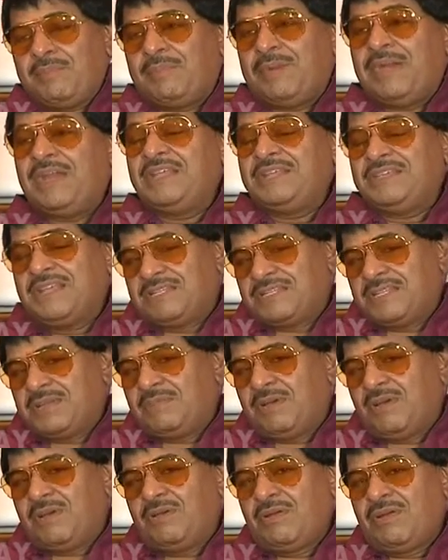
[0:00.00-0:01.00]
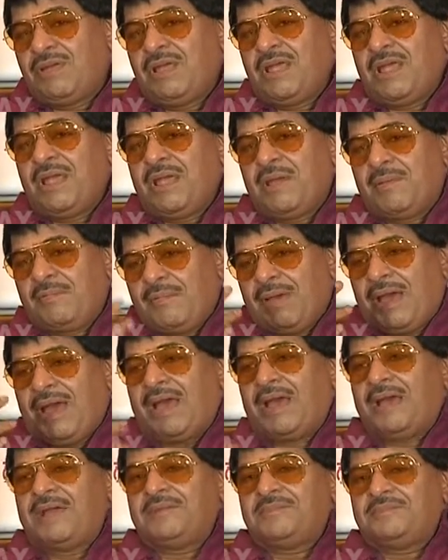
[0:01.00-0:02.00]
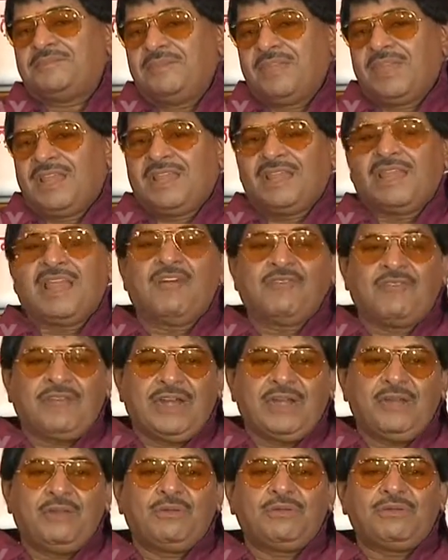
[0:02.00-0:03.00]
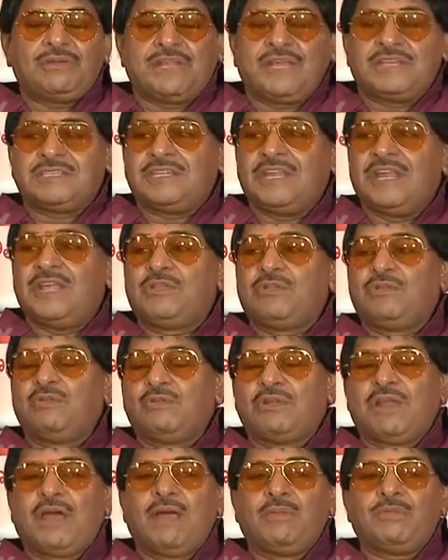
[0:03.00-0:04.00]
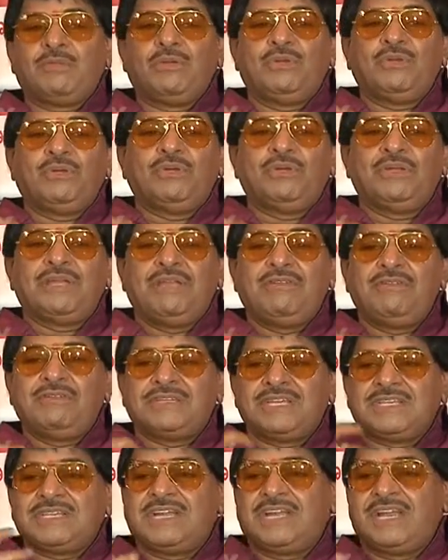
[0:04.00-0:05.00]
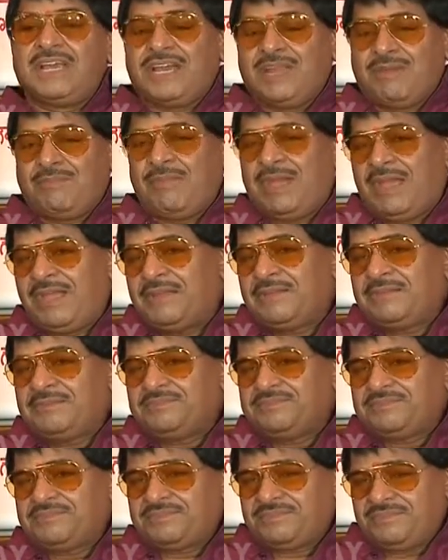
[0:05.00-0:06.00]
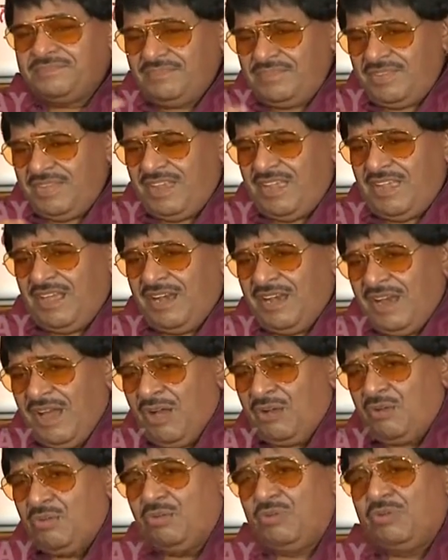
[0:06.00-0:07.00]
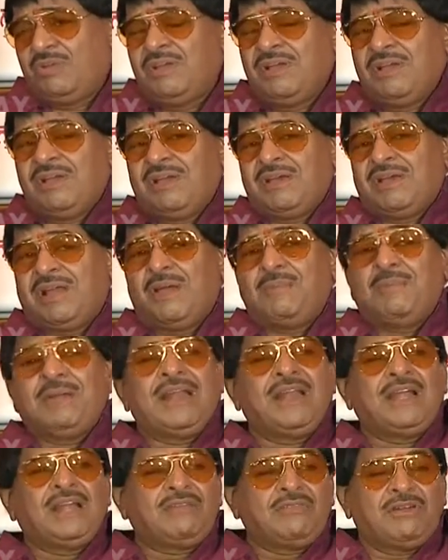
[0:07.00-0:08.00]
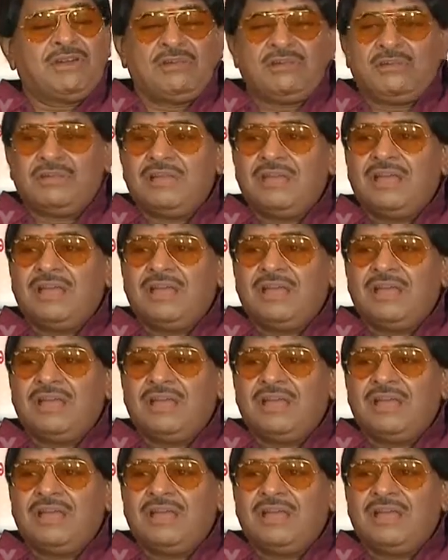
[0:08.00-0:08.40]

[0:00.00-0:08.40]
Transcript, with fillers: పండించారు సినిమాలో మా నా ఫ్రెండు నా స్నేహితుడు నా ఆప్తుడు ఈవి సత్యన్న గారి అబ్బాయి నాకు నా లాంటి వాడు